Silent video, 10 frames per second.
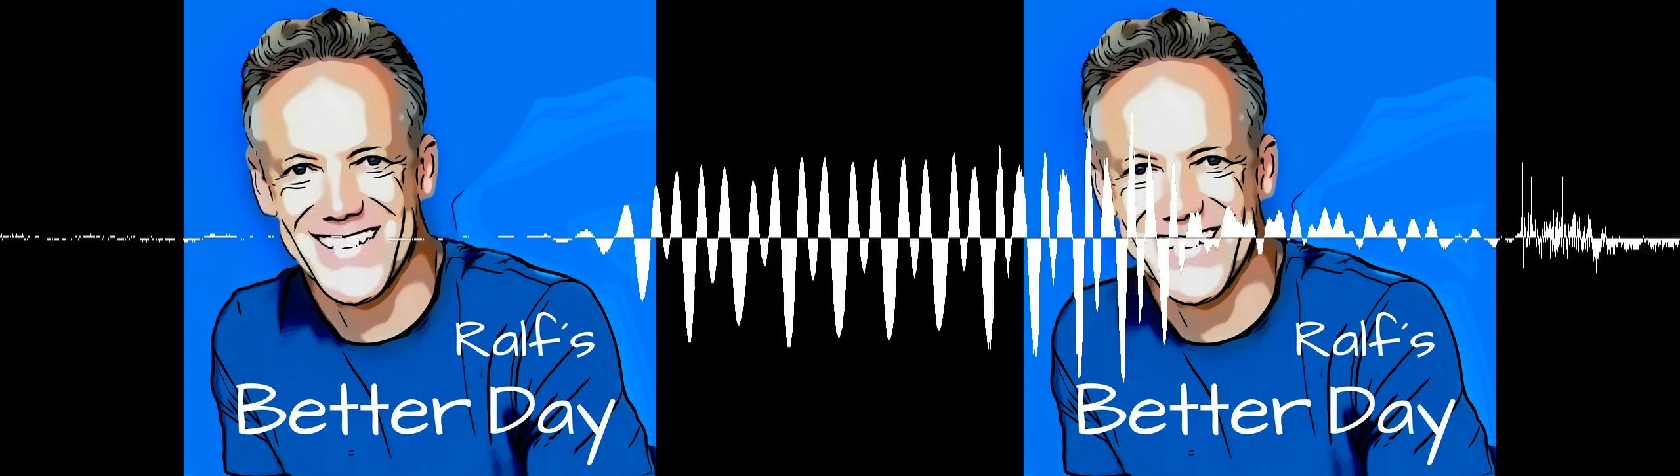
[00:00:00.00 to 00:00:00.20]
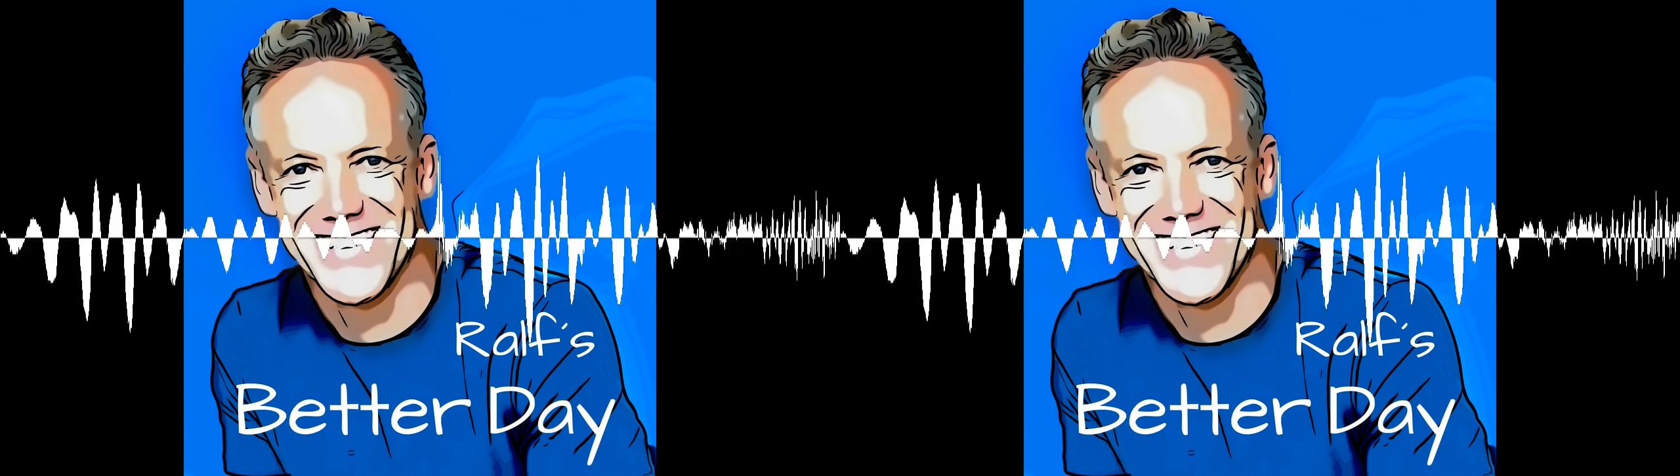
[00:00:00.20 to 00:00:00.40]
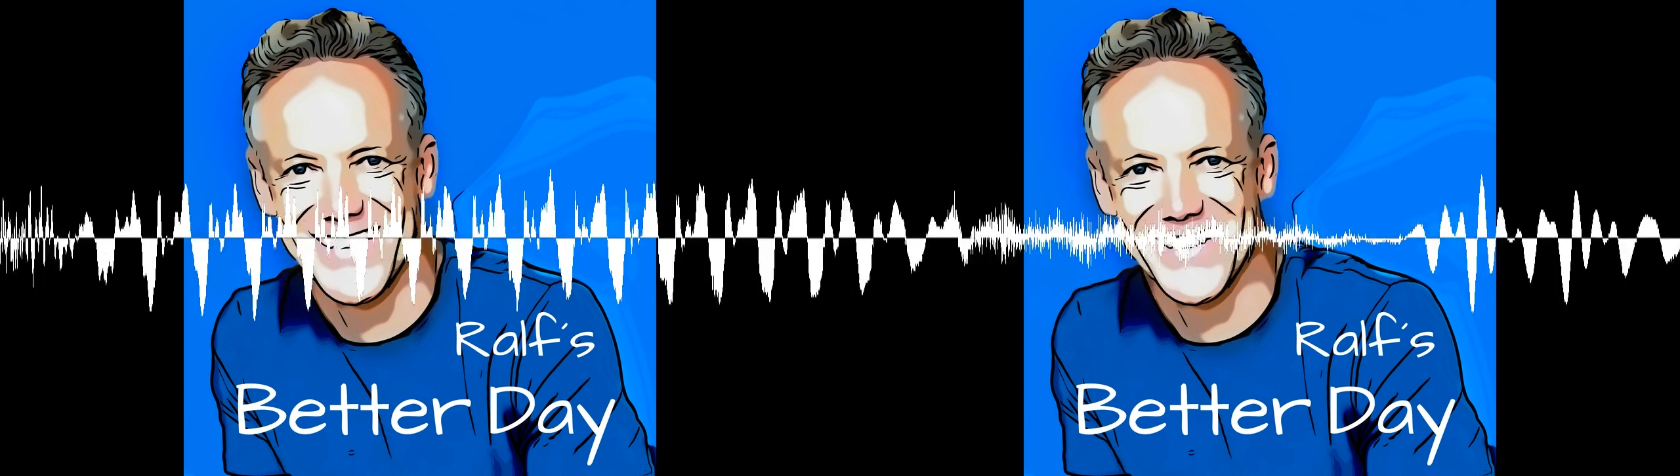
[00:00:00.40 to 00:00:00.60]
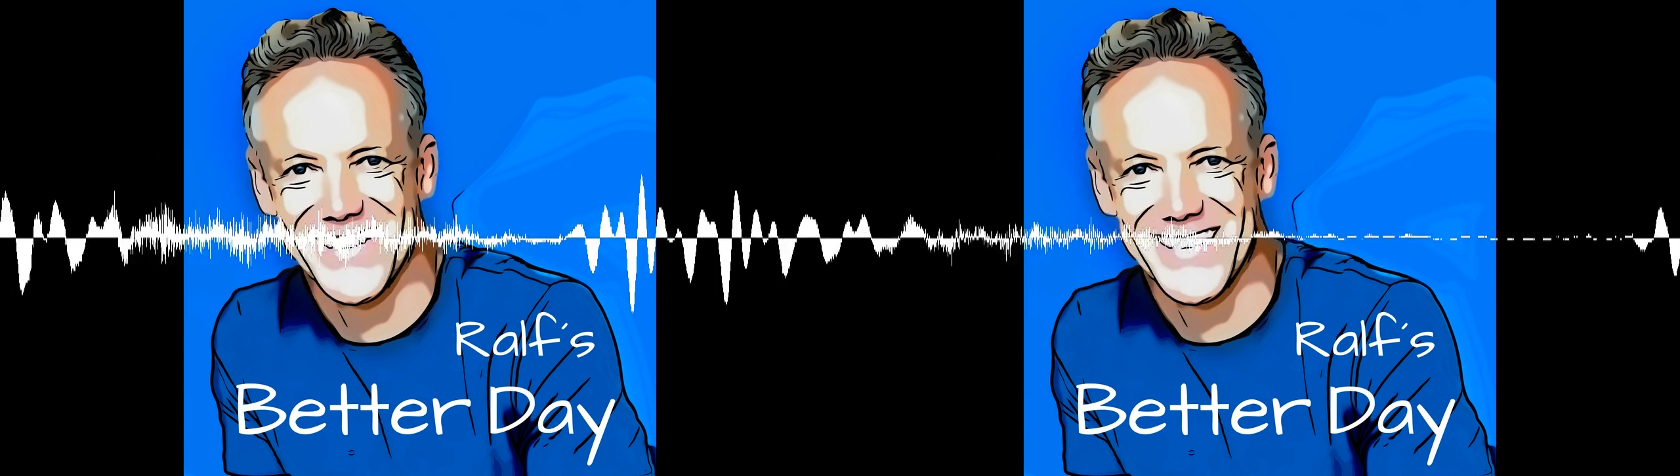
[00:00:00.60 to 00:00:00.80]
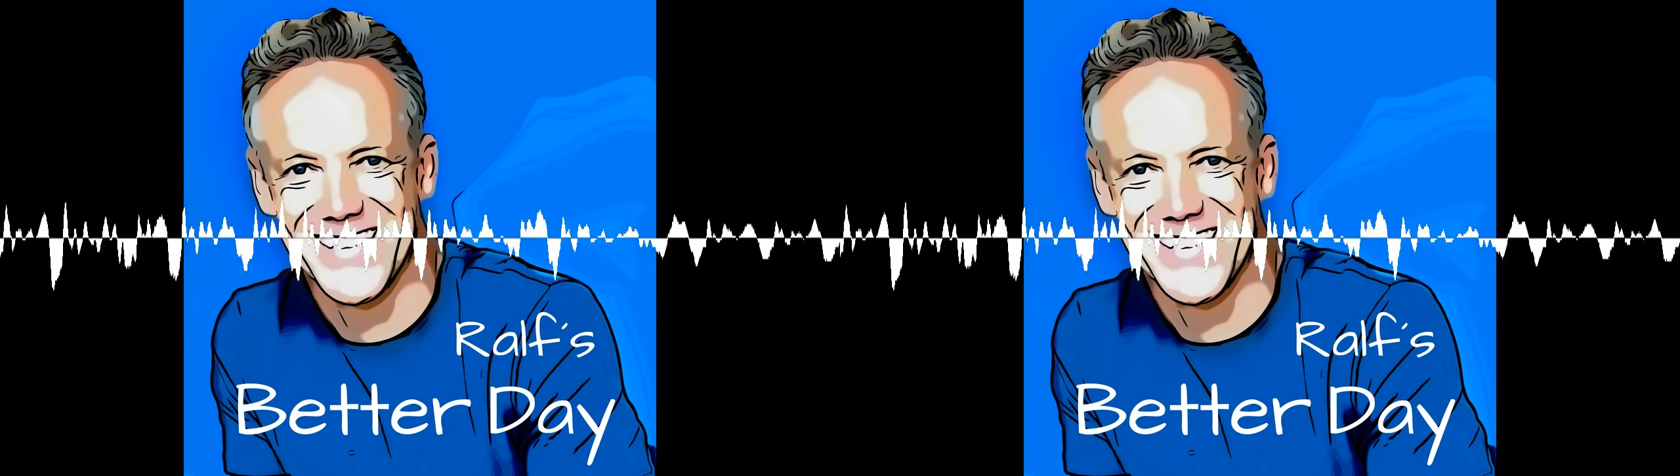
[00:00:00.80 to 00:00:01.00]
Mitte
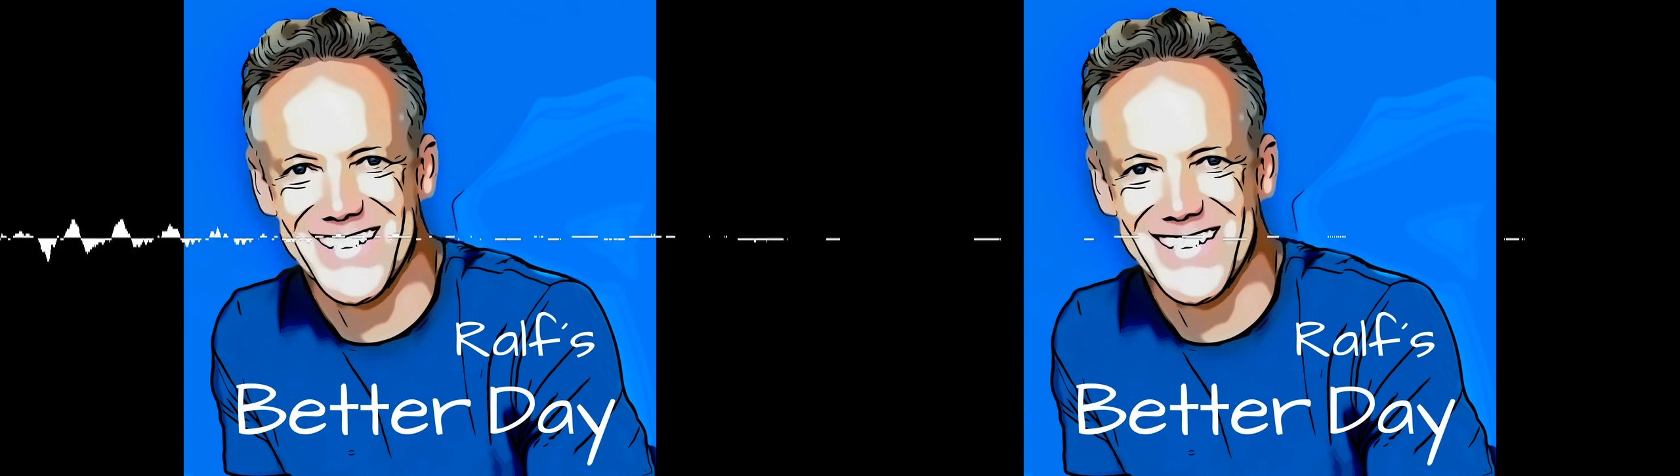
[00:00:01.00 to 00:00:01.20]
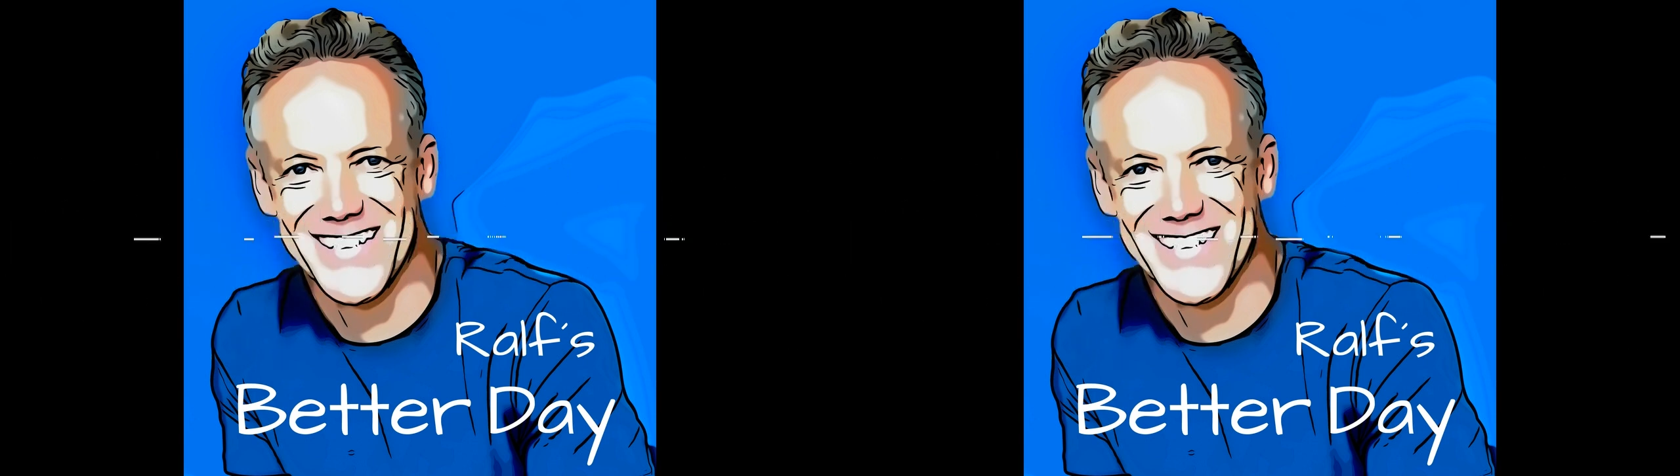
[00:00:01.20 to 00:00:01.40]
30 war.